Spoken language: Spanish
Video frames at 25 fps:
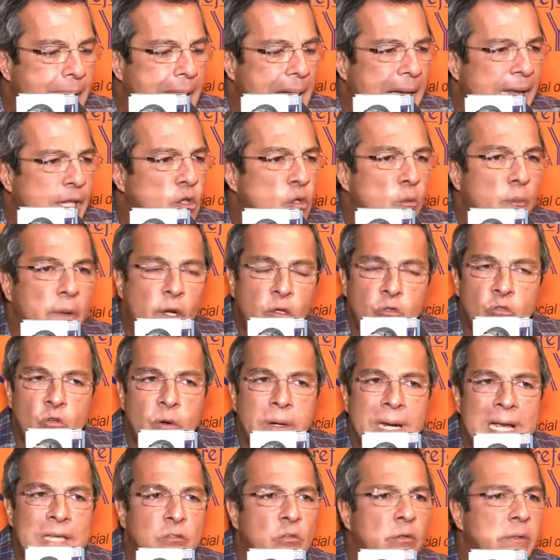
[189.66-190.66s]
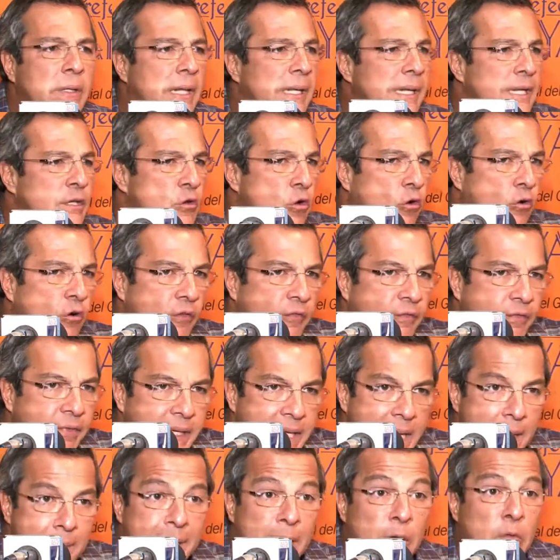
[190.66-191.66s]
hay numerosos casos de niños con
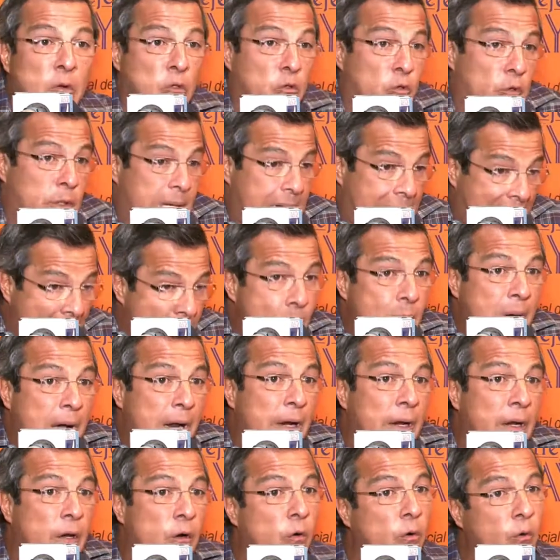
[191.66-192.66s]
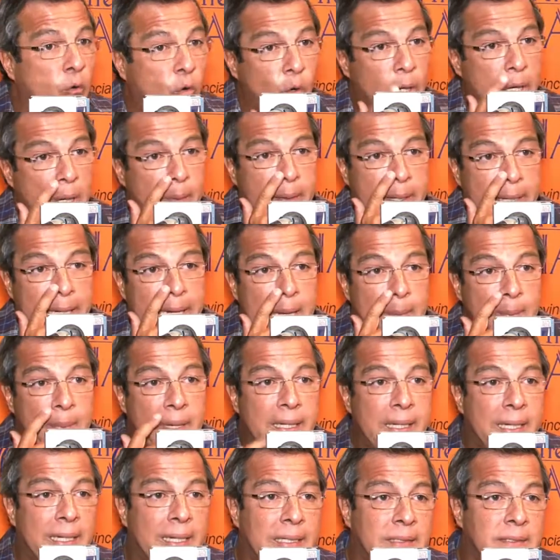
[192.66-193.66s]
fiebre cuando llegamos con, las brigadas
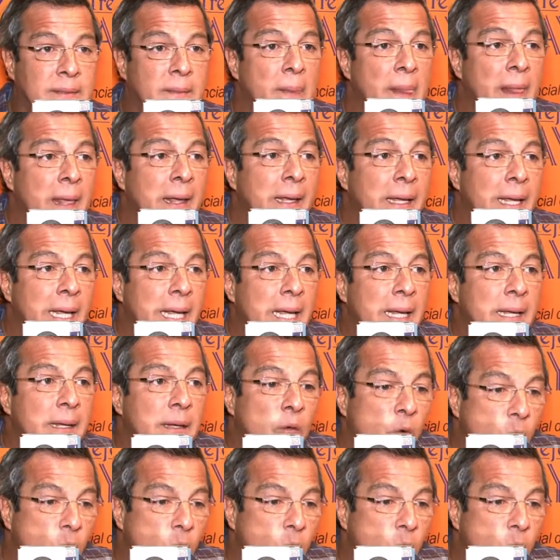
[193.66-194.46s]
médicas, eh,